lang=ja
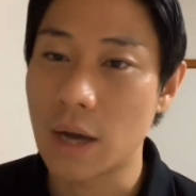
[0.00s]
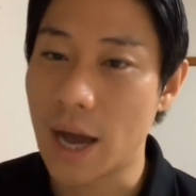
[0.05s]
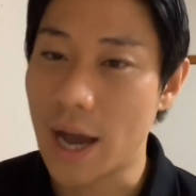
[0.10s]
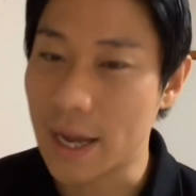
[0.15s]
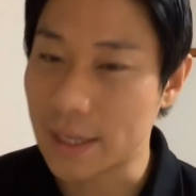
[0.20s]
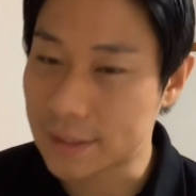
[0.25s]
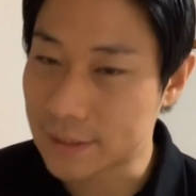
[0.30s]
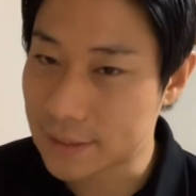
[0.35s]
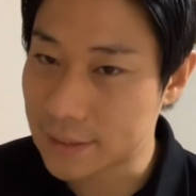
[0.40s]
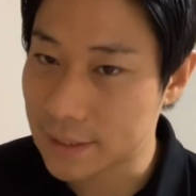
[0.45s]

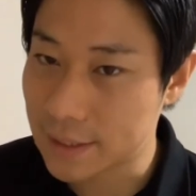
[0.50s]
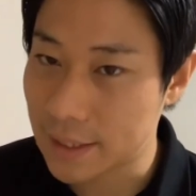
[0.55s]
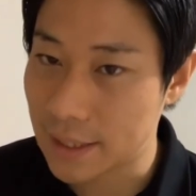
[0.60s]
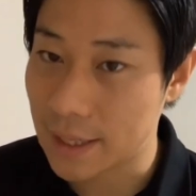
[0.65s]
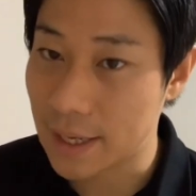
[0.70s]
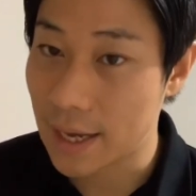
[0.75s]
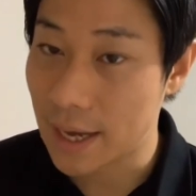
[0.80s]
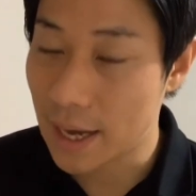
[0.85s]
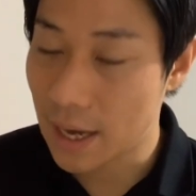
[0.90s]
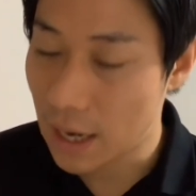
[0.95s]
熱
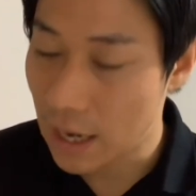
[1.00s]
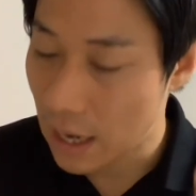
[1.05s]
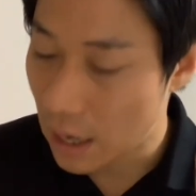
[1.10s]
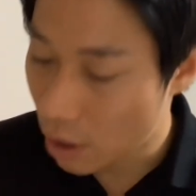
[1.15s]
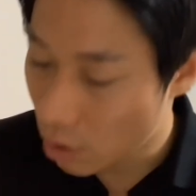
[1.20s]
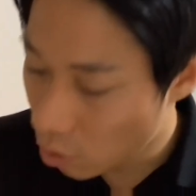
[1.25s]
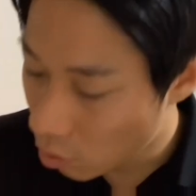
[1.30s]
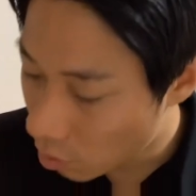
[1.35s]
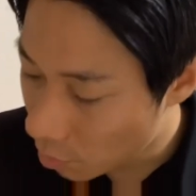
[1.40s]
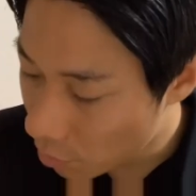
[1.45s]
き
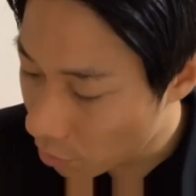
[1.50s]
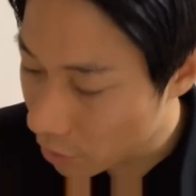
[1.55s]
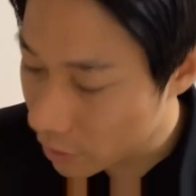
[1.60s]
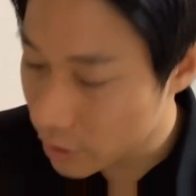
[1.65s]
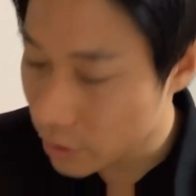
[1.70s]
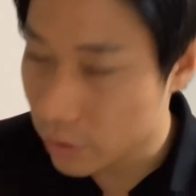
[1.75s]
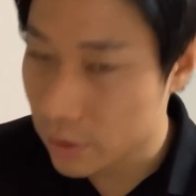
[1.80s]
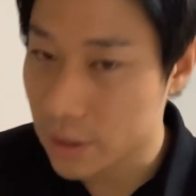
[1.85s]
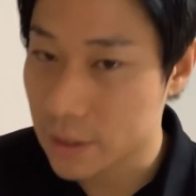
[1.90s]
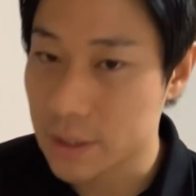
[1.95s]
思
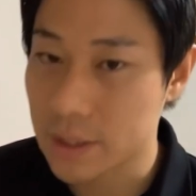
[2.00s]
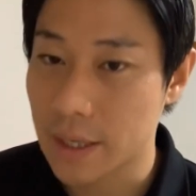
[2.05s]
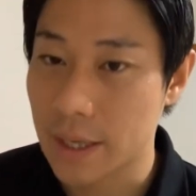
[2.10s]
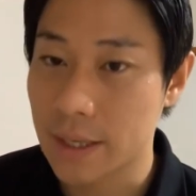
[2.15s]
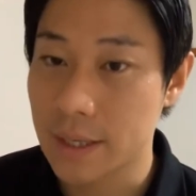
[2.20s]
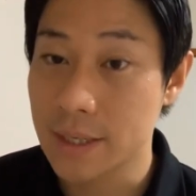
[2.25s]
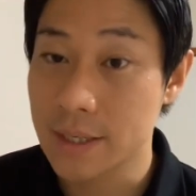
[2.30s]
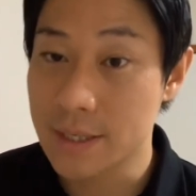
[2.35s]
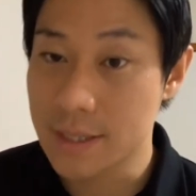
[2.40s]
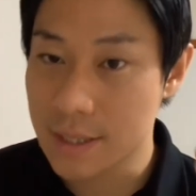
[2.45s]
いをです
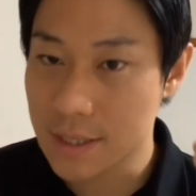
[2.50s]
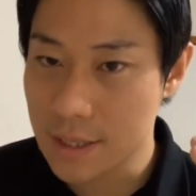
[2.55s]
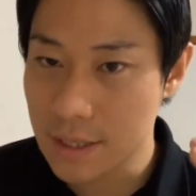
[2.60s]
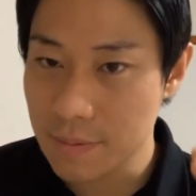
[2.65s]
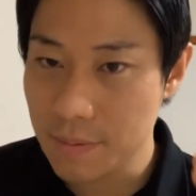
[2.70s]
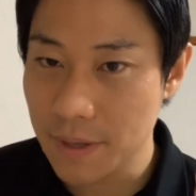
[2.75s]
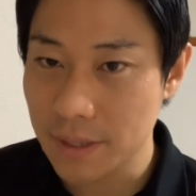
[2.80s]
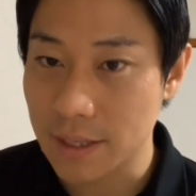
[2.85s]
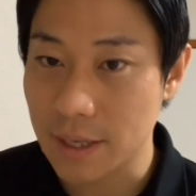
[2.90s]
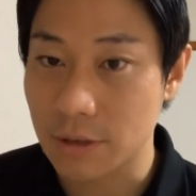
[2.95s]
ね、
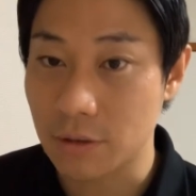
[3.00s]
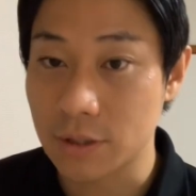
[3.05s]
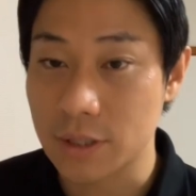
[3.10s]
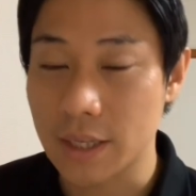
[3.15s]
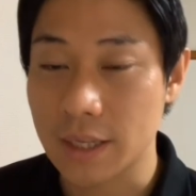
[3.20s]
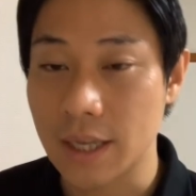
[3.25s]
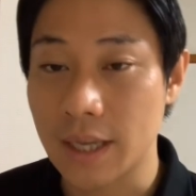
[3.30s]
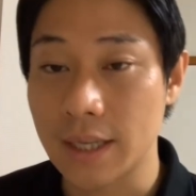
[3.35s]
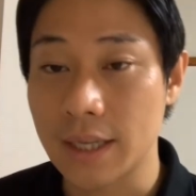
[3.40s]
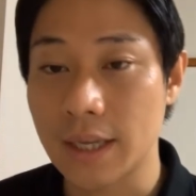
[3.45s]
すべて乗
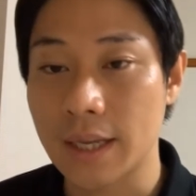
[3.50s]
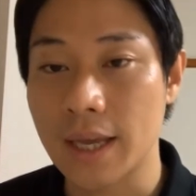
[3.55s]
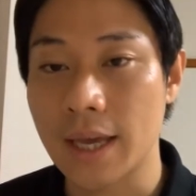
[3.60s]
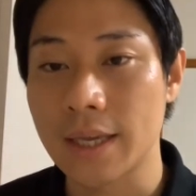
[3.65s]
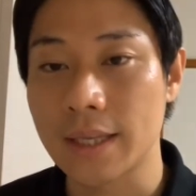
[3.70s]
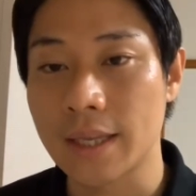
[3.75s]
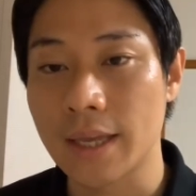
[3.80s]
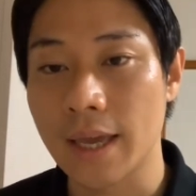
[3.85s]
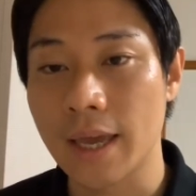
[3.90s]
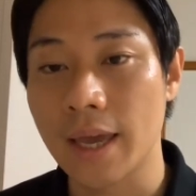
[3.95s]
せていた
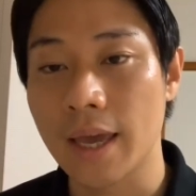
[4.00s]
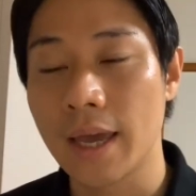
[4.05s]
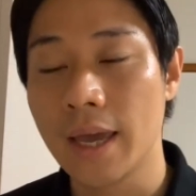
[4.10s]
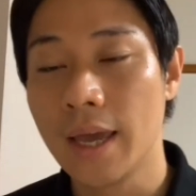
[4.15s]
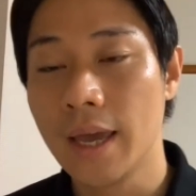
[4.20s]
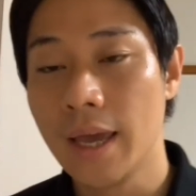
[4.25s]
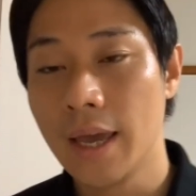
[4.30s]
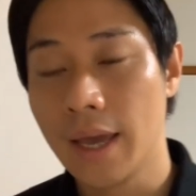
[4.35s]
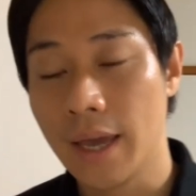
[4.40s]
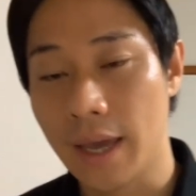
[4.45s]
だいて、
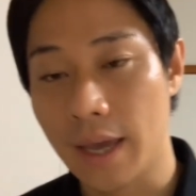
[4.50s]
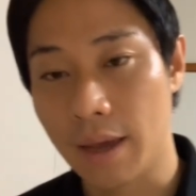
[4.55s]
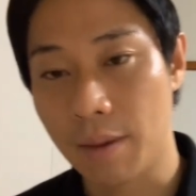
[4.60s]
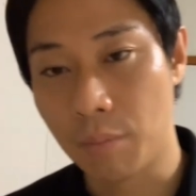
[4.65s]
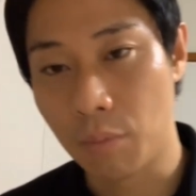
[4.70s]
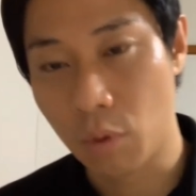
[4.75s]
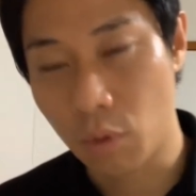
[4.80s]
えー、